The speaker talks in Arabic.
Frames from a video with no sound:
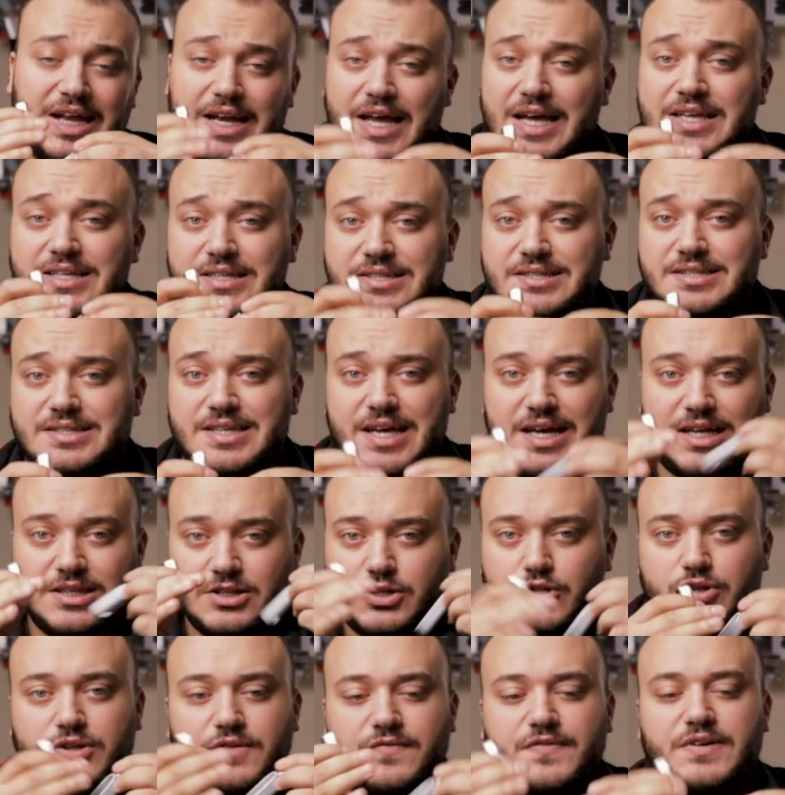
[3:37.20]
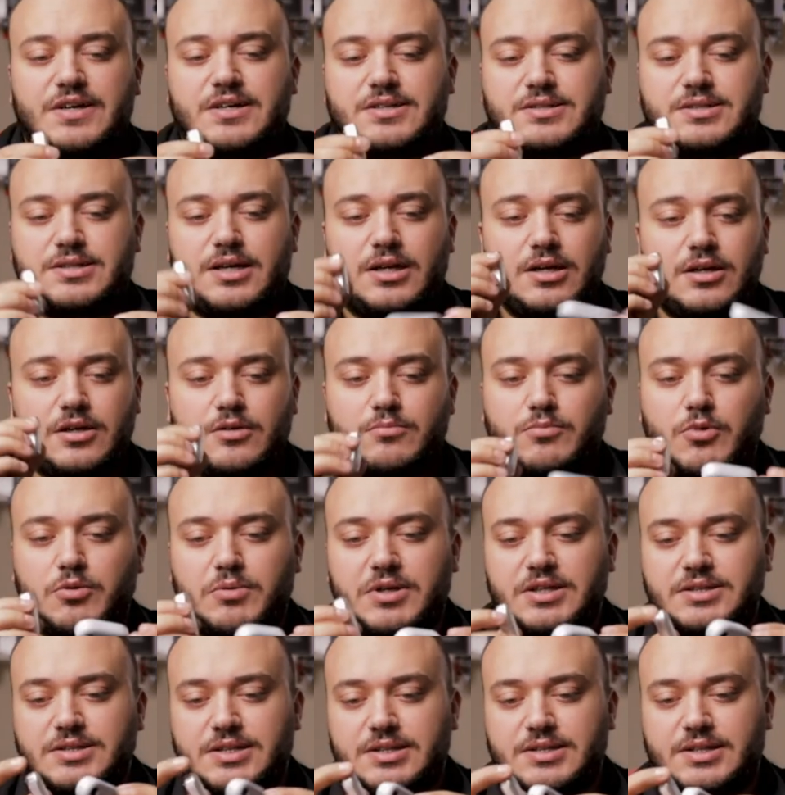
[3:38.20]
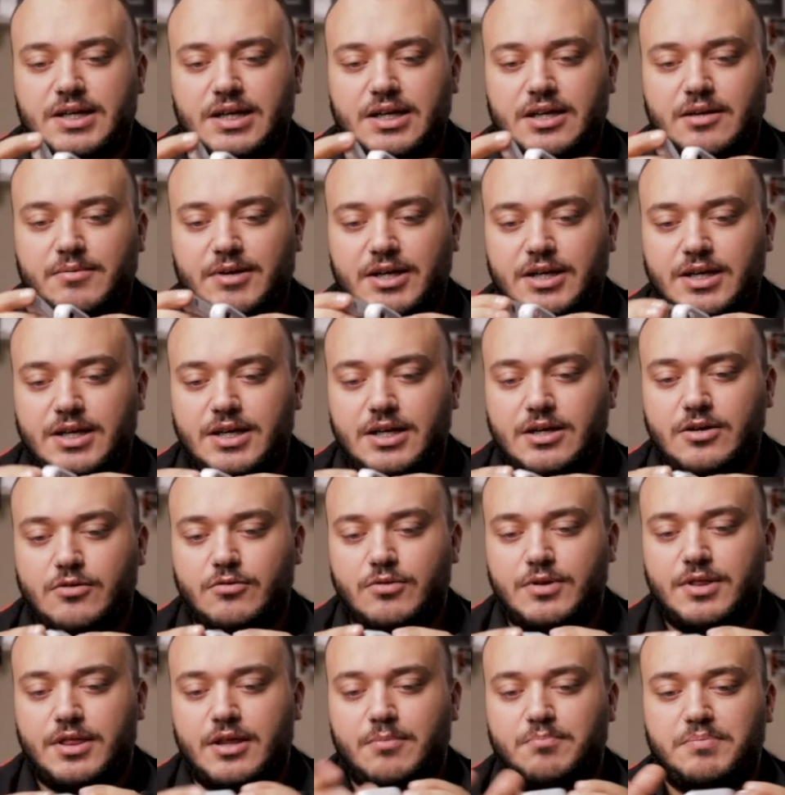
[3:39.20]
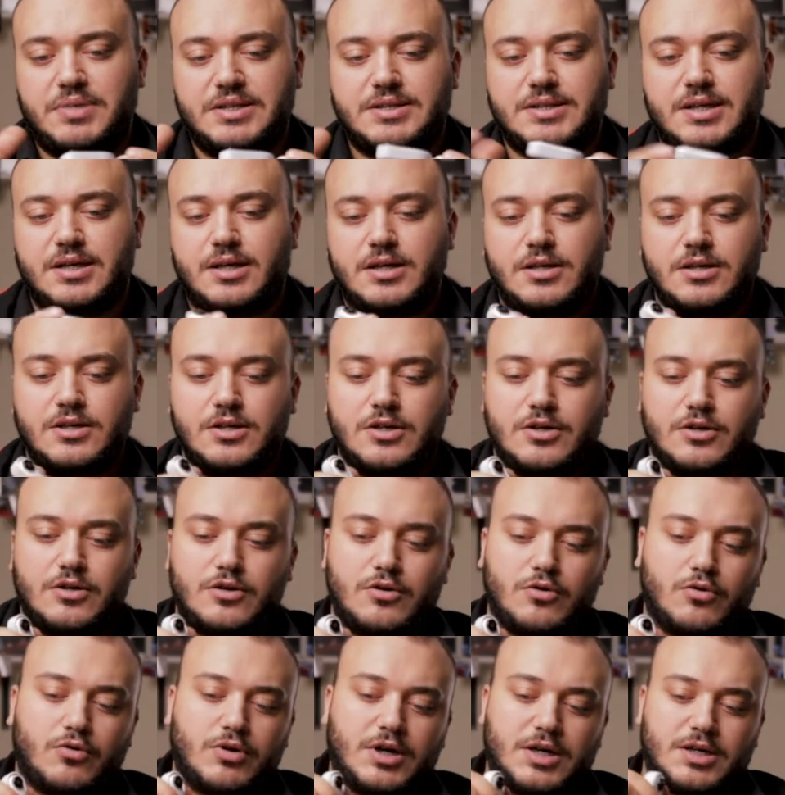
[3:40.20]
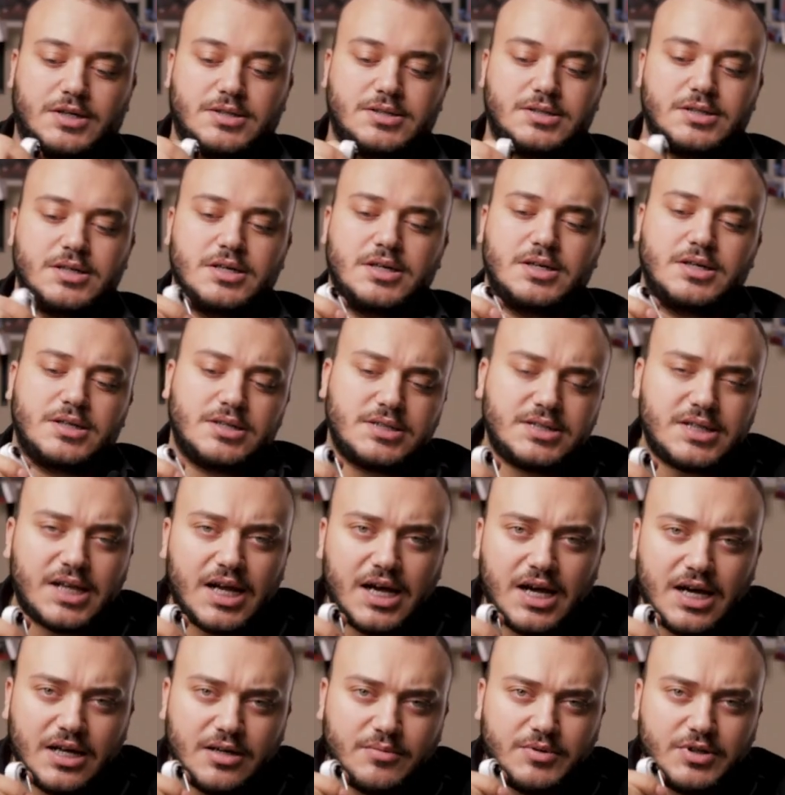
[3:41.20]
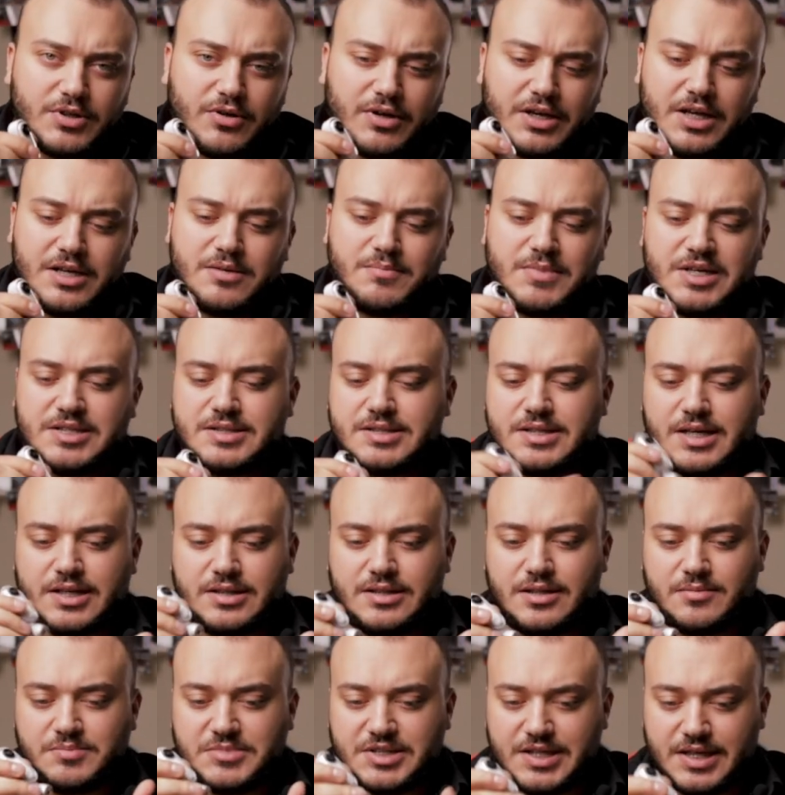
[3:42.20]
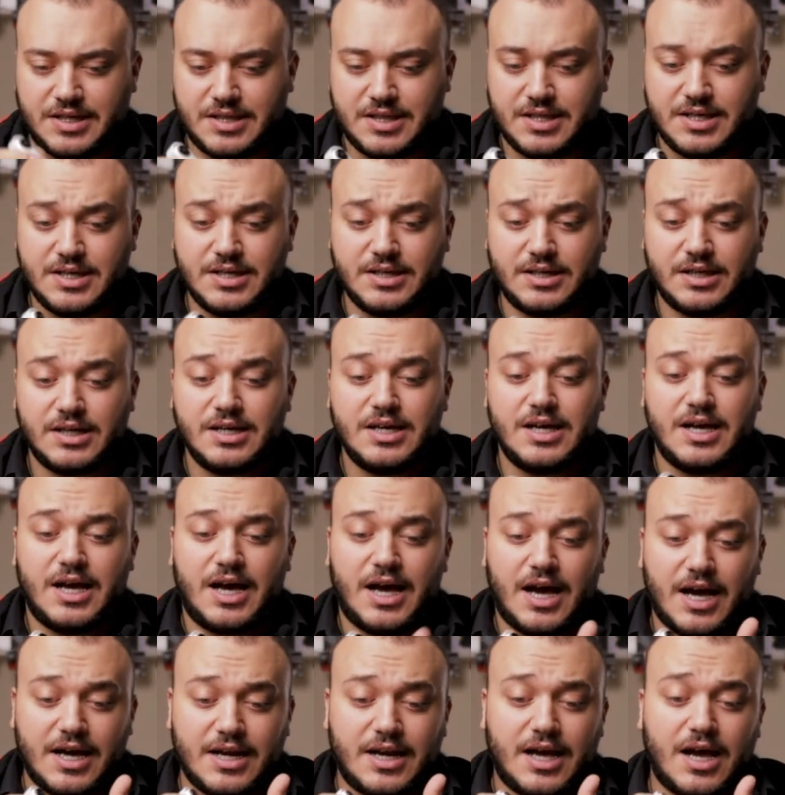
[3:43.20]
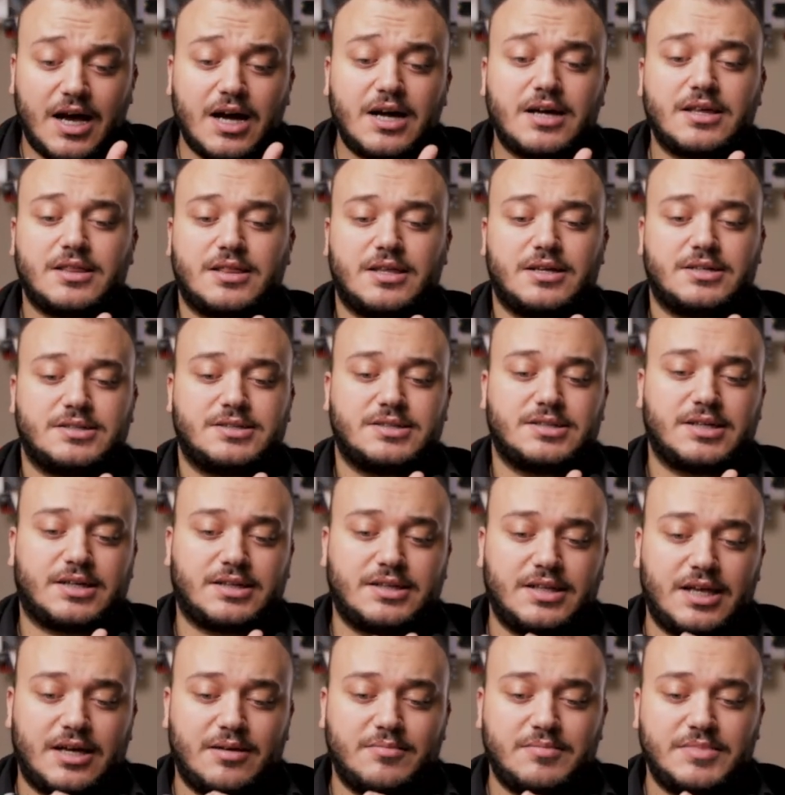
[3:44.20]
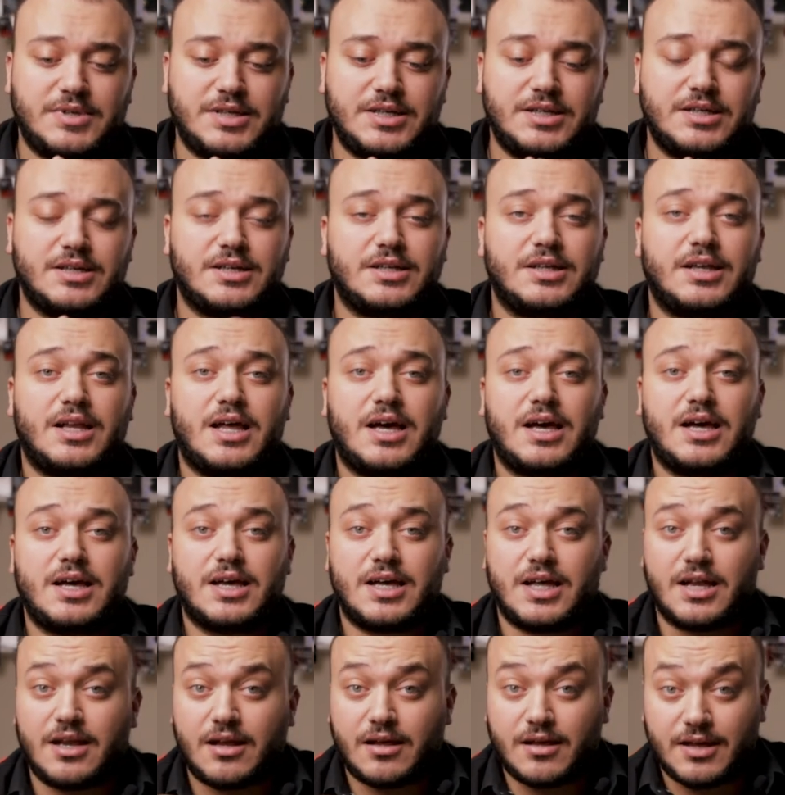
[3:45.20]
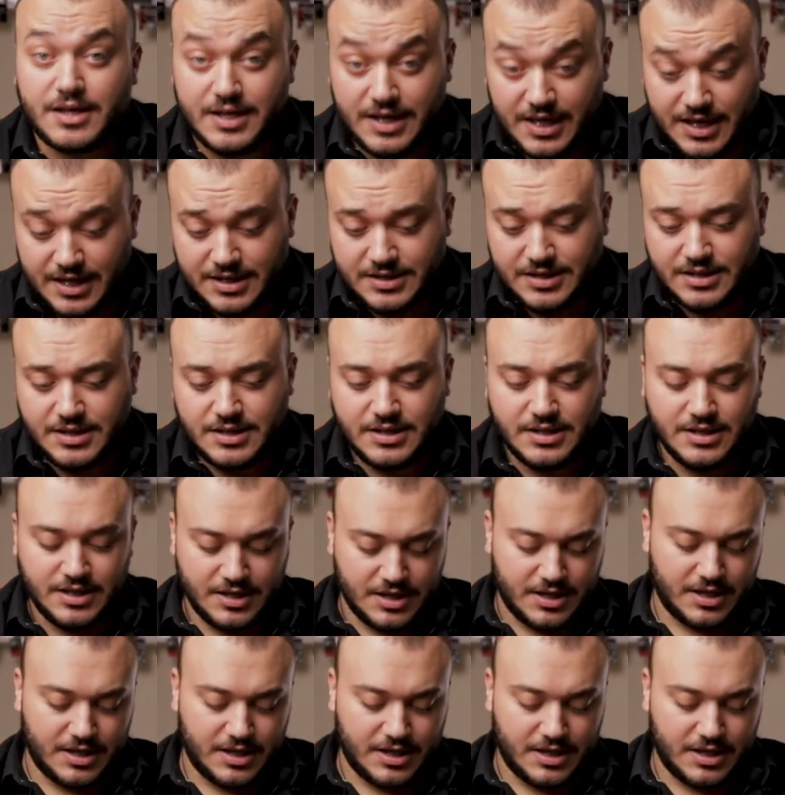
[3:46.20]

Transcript: على اي ستاند يونيفرسال ممكن تتركب عليه وتثبتها وخلص صراحة أنا منه علي ما استخدمتها كثير أنا أكثر استخدامي للقلادة